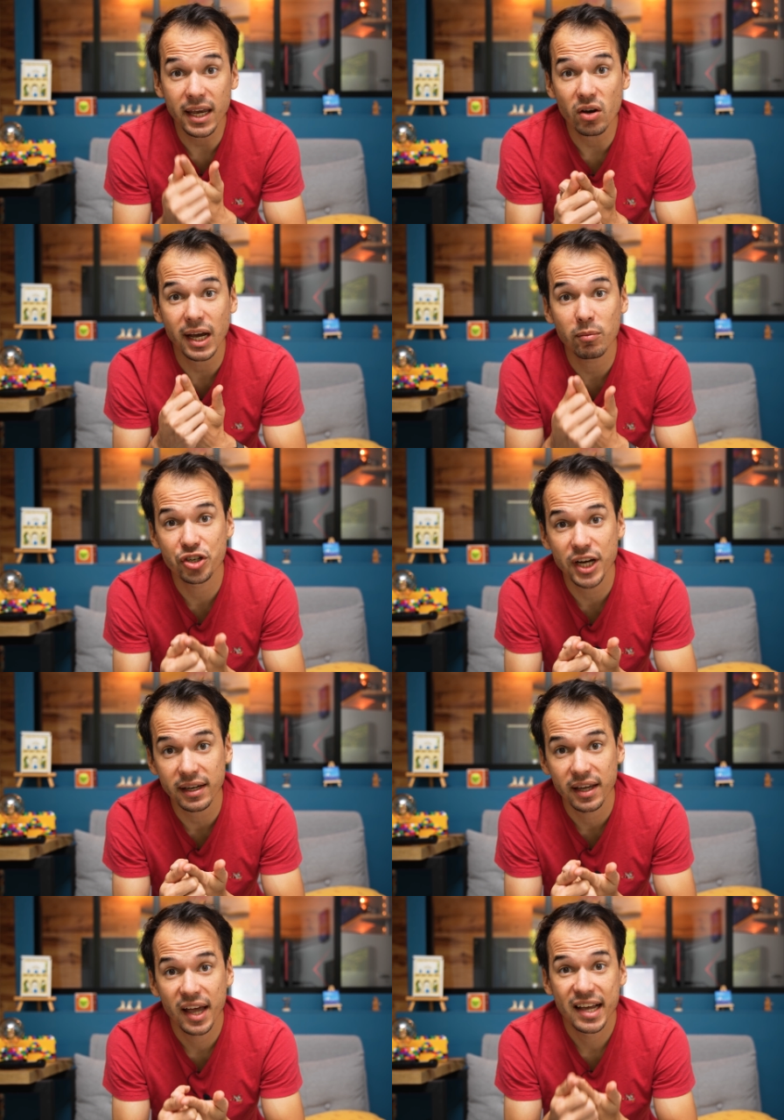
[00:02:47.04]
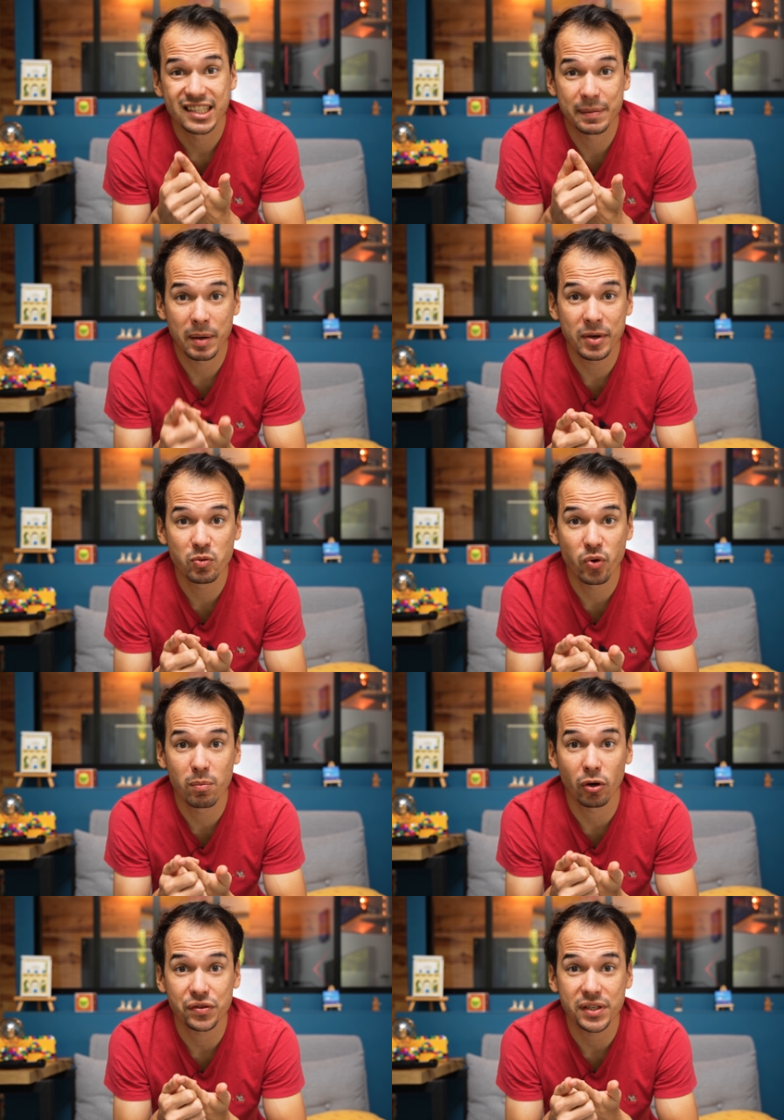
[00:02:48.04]
et en câble jack, ça permet de pouvoir le
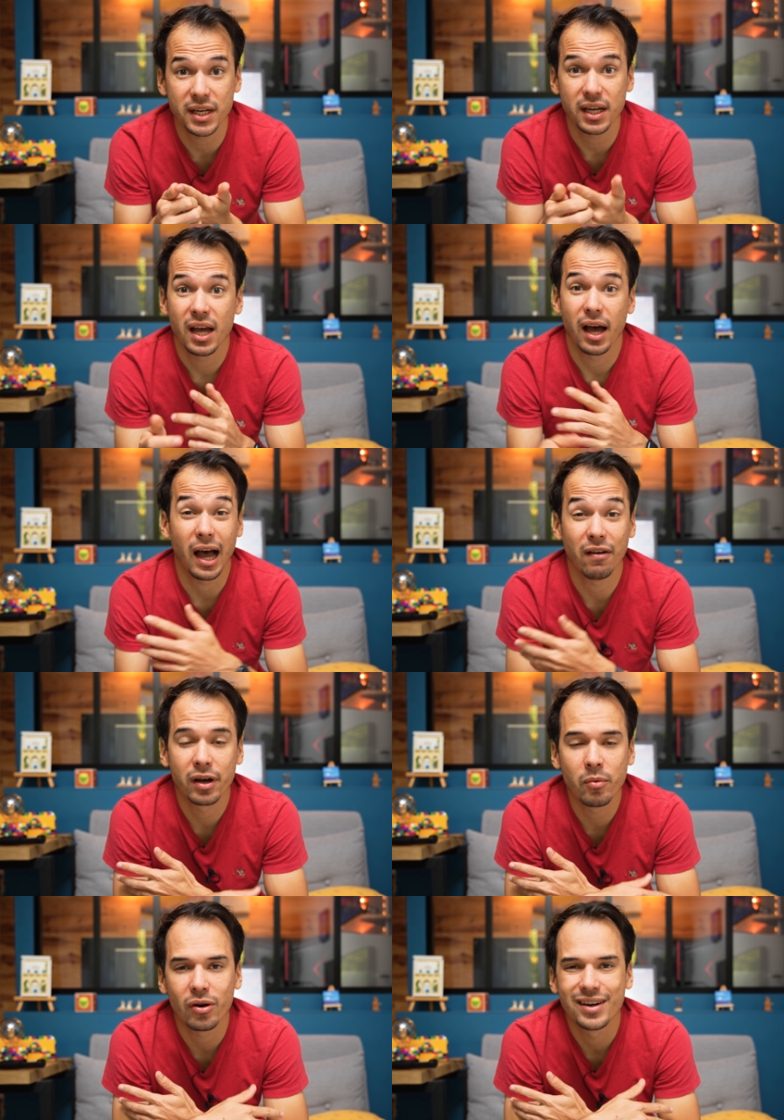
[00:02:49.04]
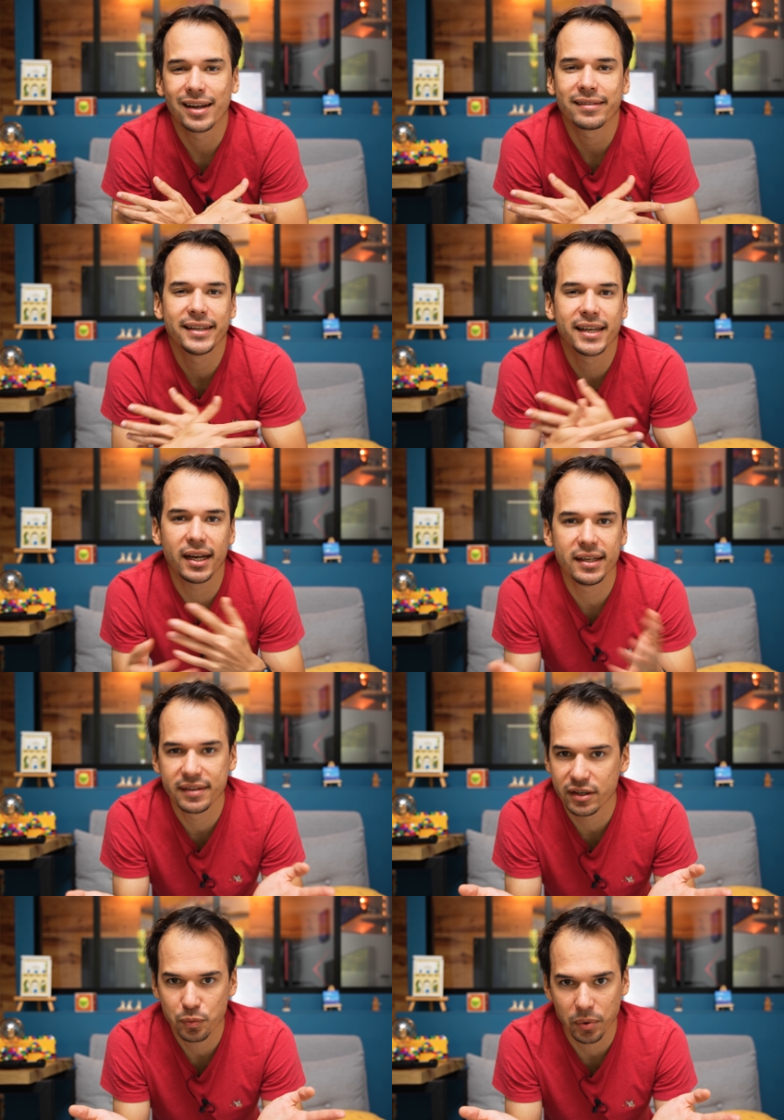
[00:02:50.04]
brancher à vraiment
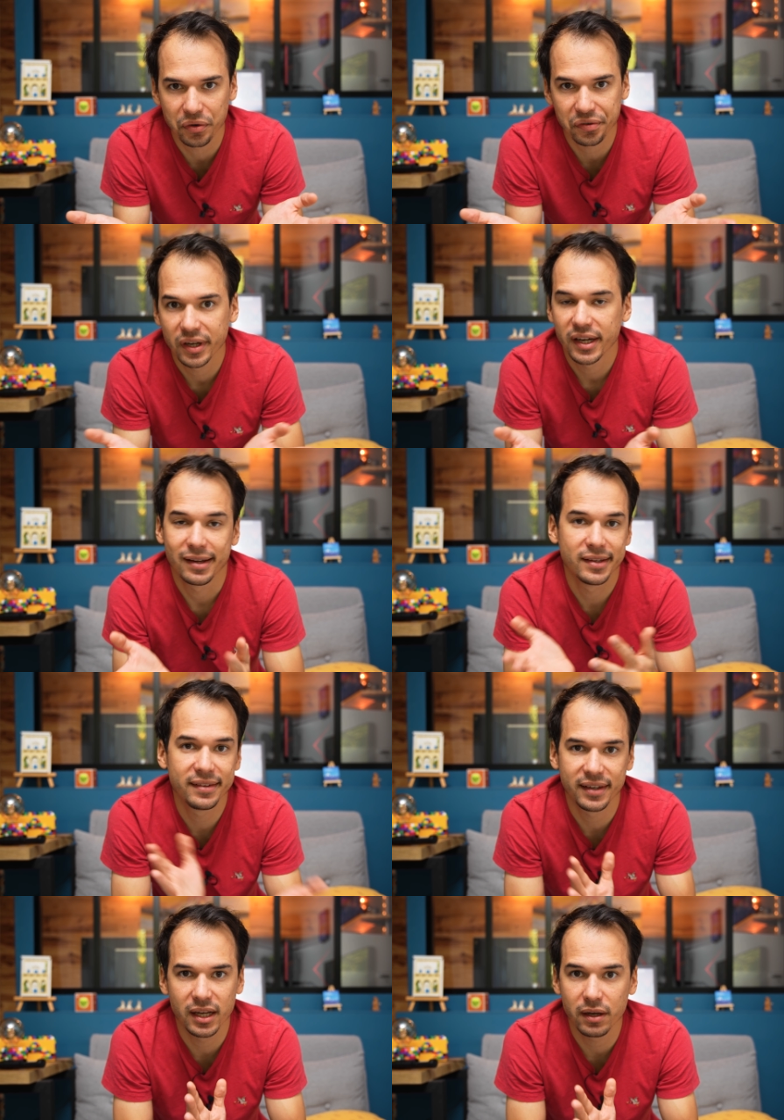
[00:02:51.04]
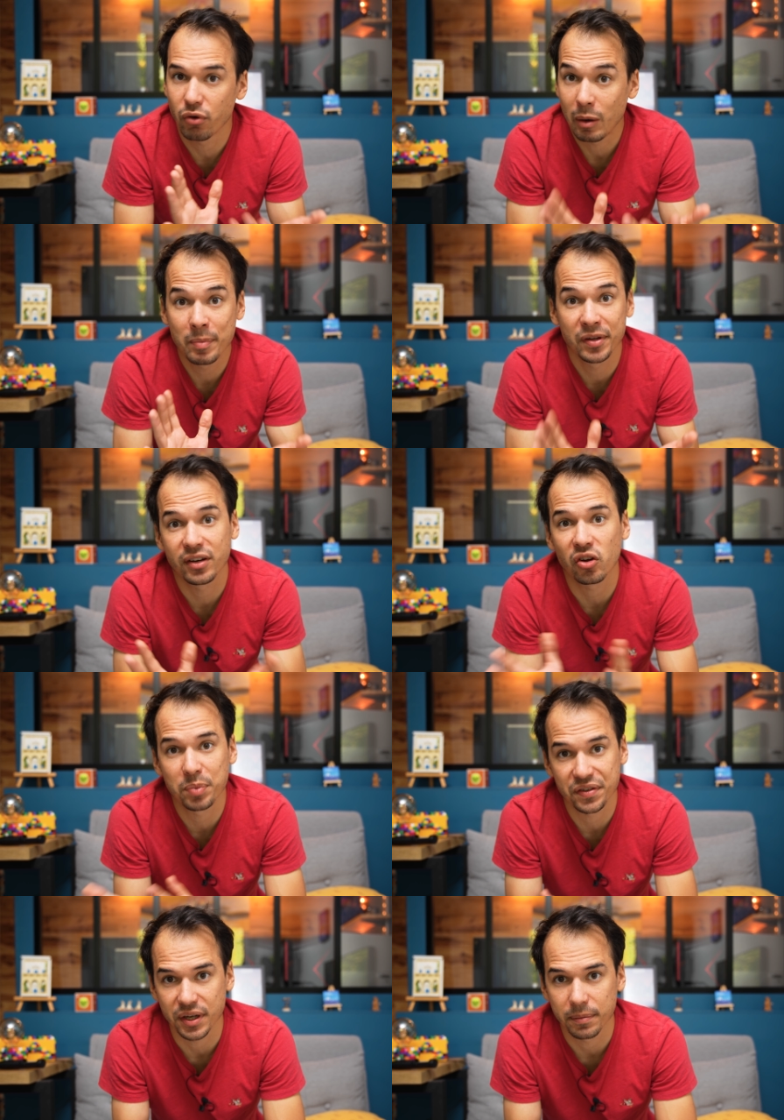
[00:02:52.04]
l'intégralité, je pense, des télés, voire même des écrans de
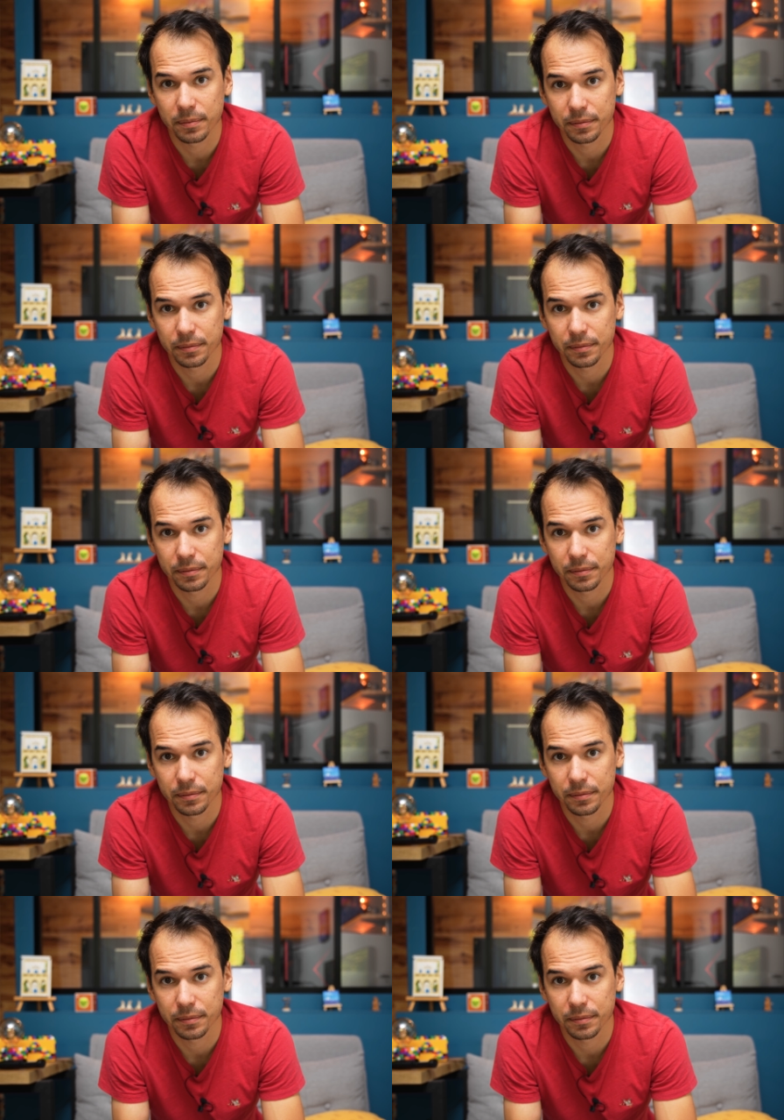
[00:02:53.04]
PC.